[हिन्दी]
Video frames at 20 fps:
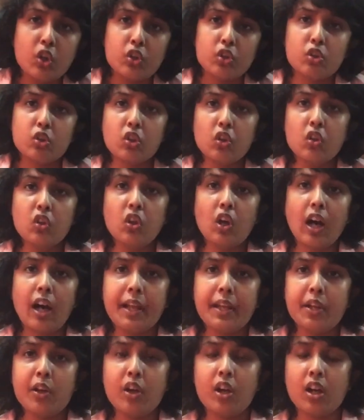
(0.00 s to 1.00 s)
सो
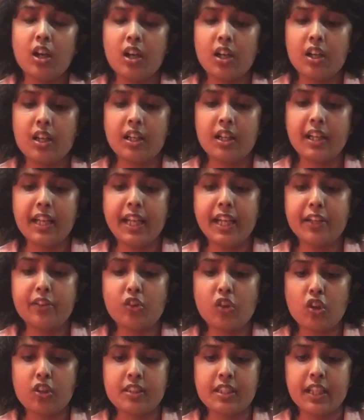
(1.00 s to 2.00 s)
आई एट
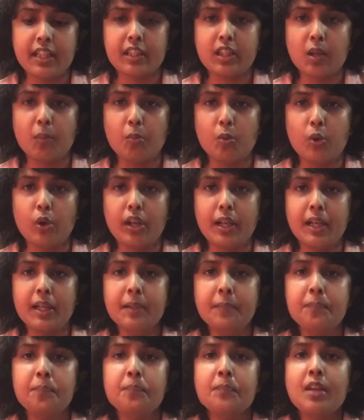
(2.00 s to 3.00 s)
क्रॉस एट का बोर्ड
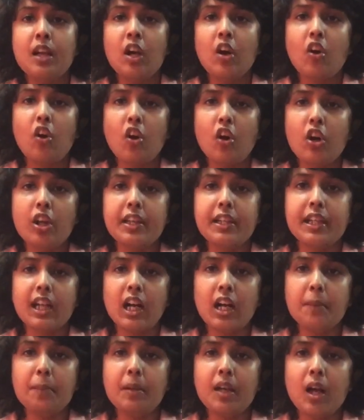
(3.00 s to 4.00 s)
है और
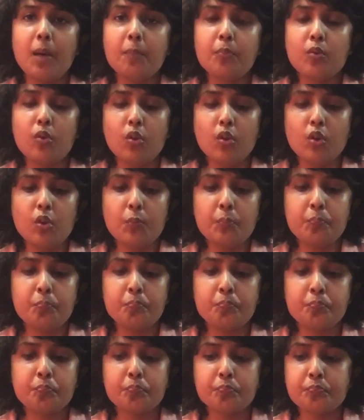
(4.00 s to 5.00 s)
यहाँ पे आपको
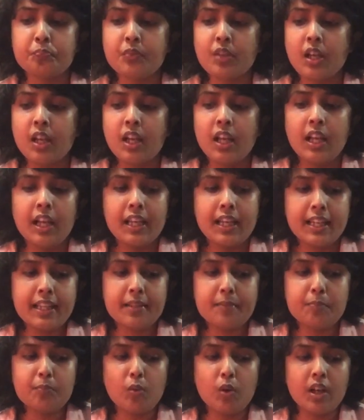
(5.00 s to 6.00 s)

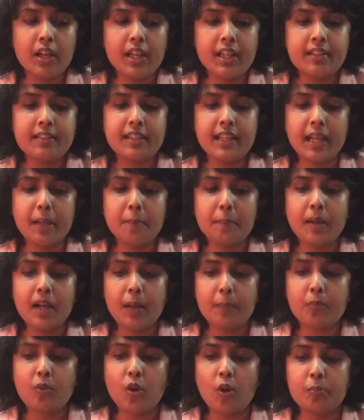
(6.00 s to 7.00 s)
इस इस गेम में
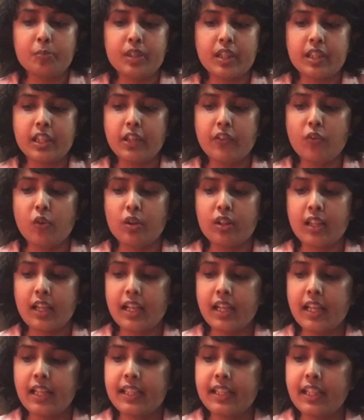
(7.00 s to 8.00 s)
आपको ऑब्जेक्टिव होता
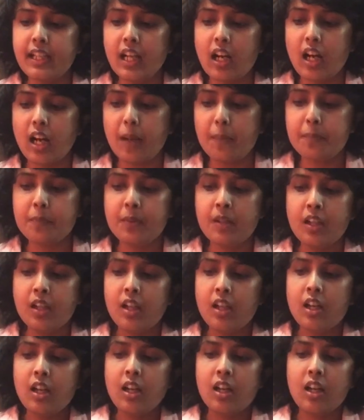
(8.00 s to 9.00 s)
है कि आप
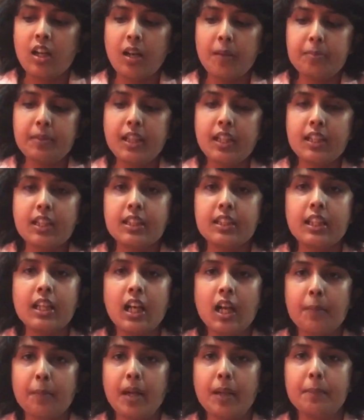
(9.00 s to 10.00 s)
हम क्या करते हैं
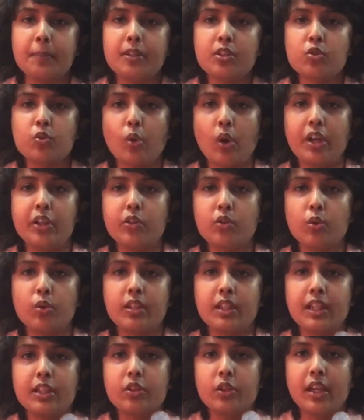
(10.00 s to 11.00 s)
हमारे पास कॉइन्स
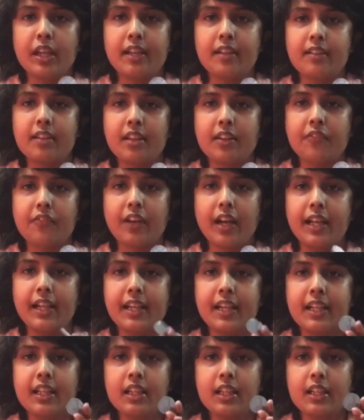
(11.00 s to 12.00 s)
होते हैं जो एक तरफ
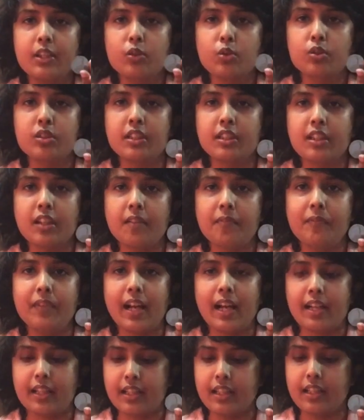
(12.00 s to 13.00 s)
वाइट है दूसरी तरफ
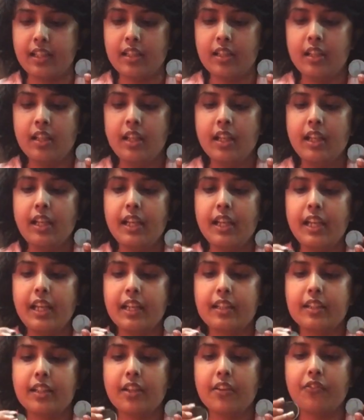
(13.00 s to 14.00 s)
ब्लैक है
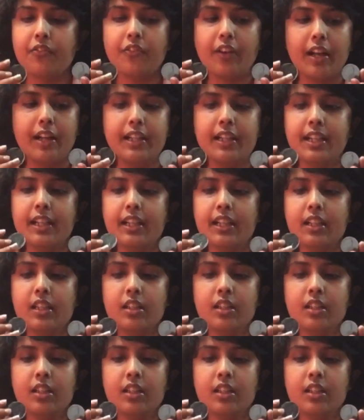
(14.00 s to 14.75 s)
एक तरफ वाइट है